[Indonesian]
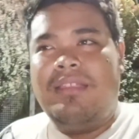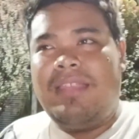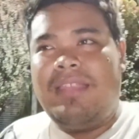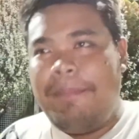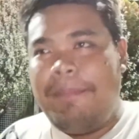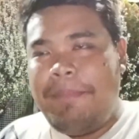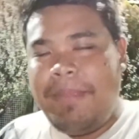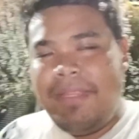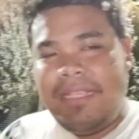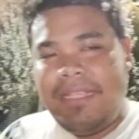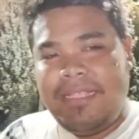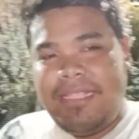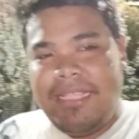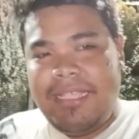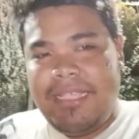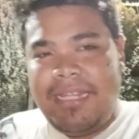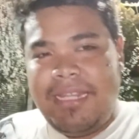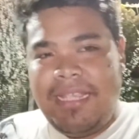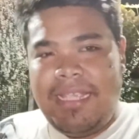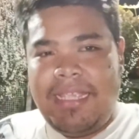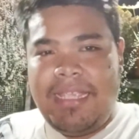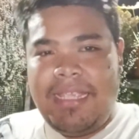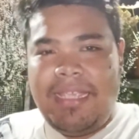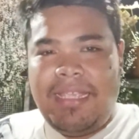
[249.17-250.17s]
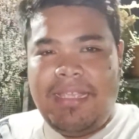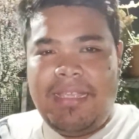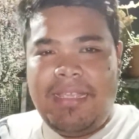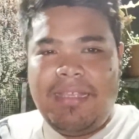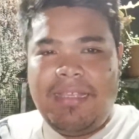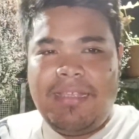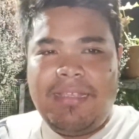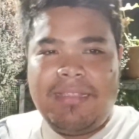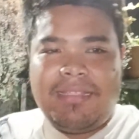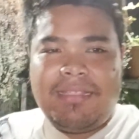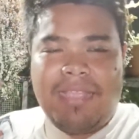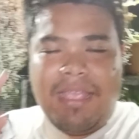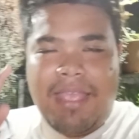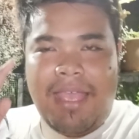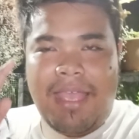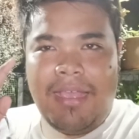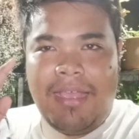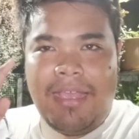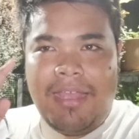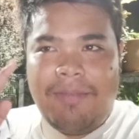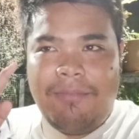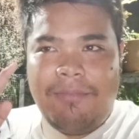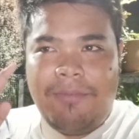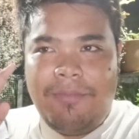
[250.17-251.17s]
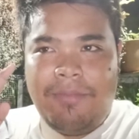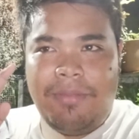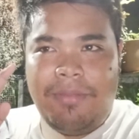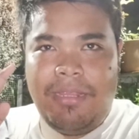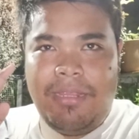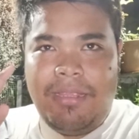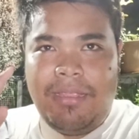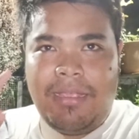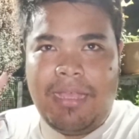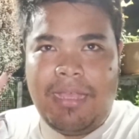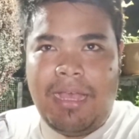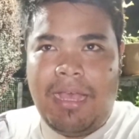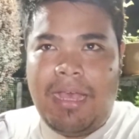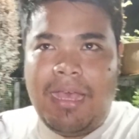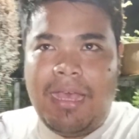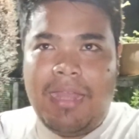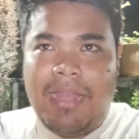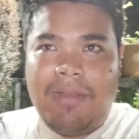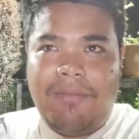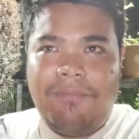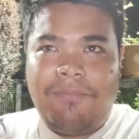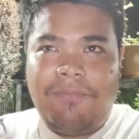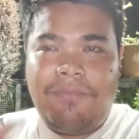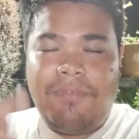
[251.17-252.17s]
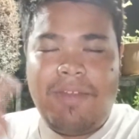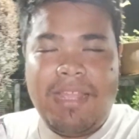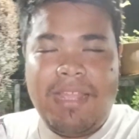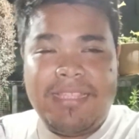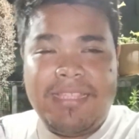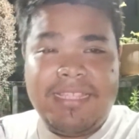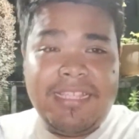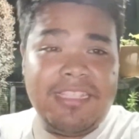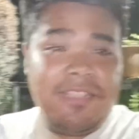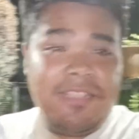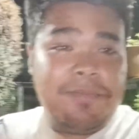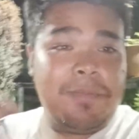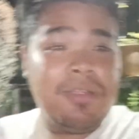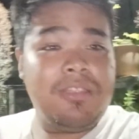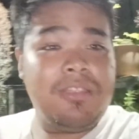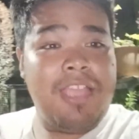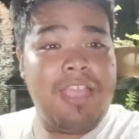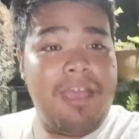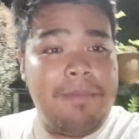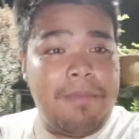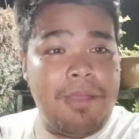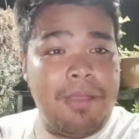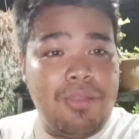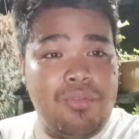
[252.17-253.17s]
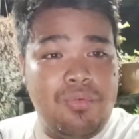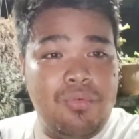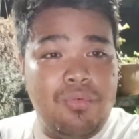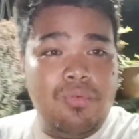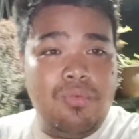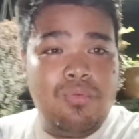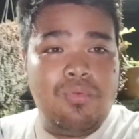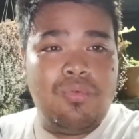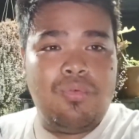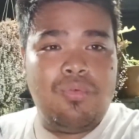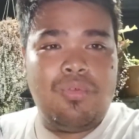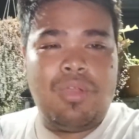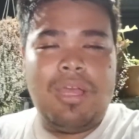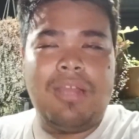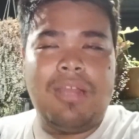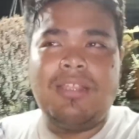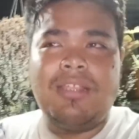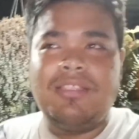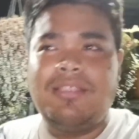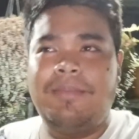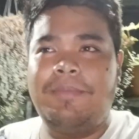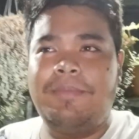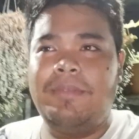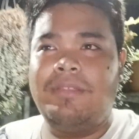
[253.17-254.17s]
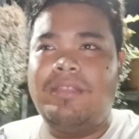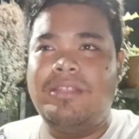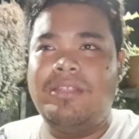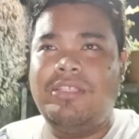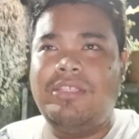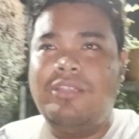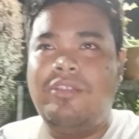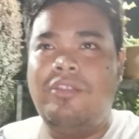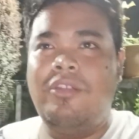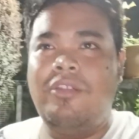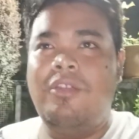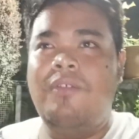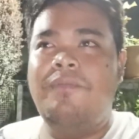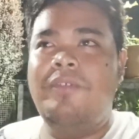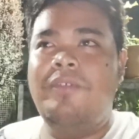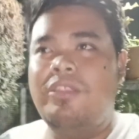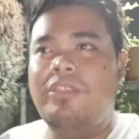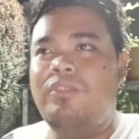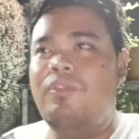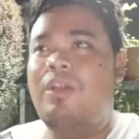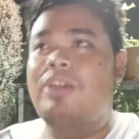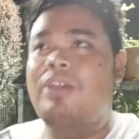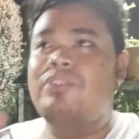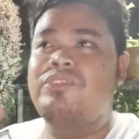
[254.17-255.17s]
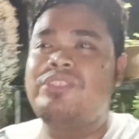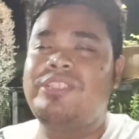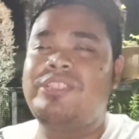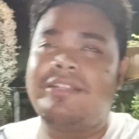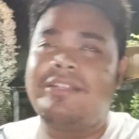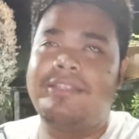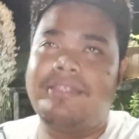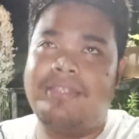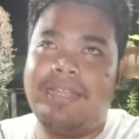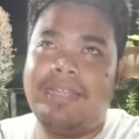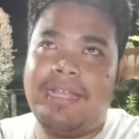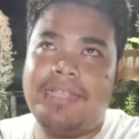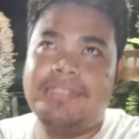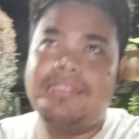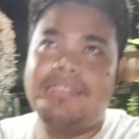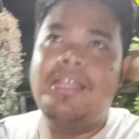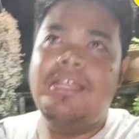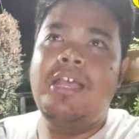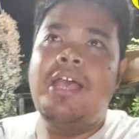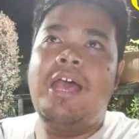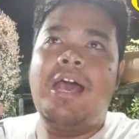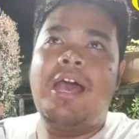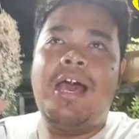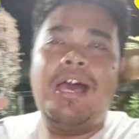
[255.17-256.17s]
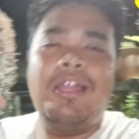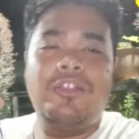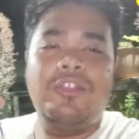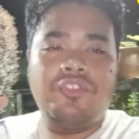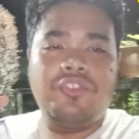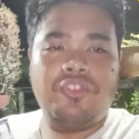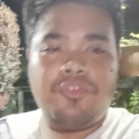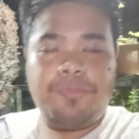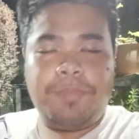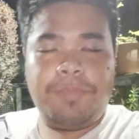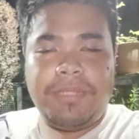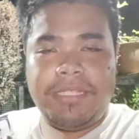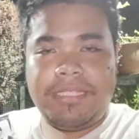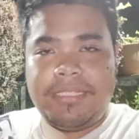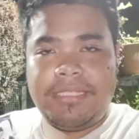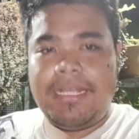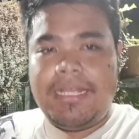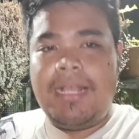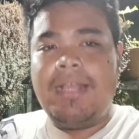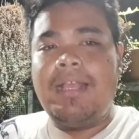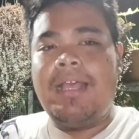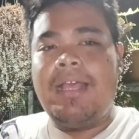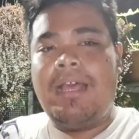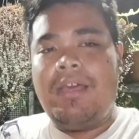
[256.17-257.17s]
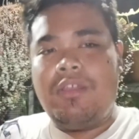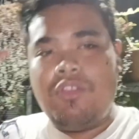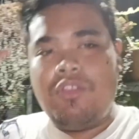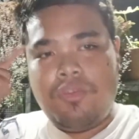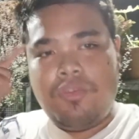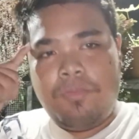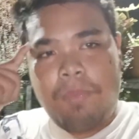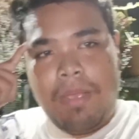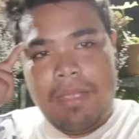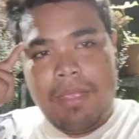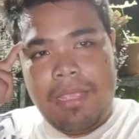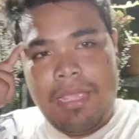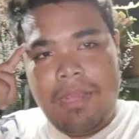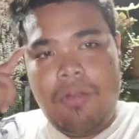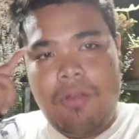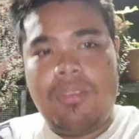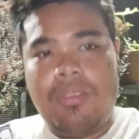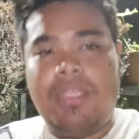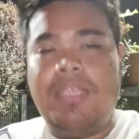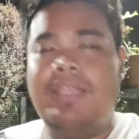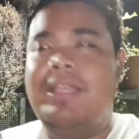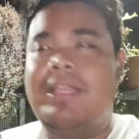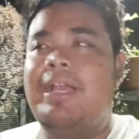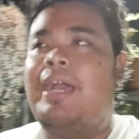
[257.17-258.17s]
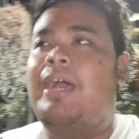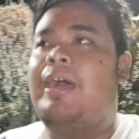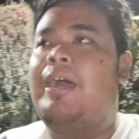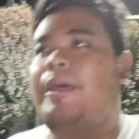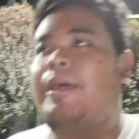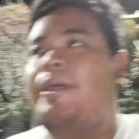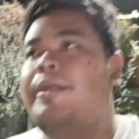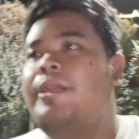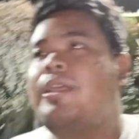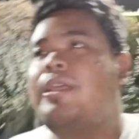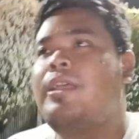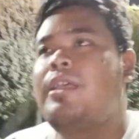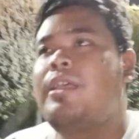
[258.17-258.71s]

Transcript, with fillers: tapi di sini saya akan memberikan flashing seperti apa dulu karena sahabat lover itu harus cerdas, harus bijak, harus pakai logika.